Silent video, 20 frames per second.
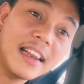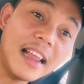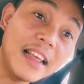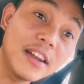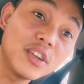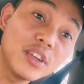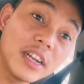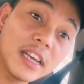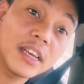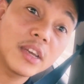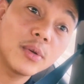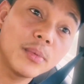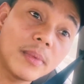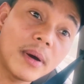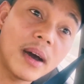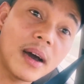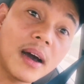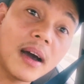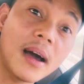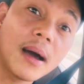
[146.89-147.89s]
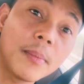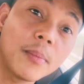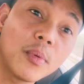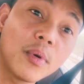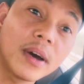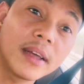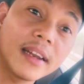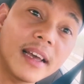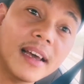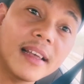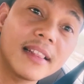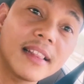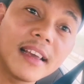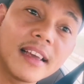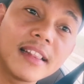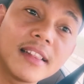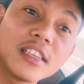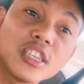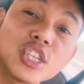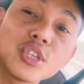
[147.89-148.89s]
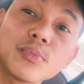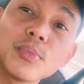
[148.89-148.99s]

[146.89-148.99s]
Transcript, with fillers: lalo na yung mga kapwa natin,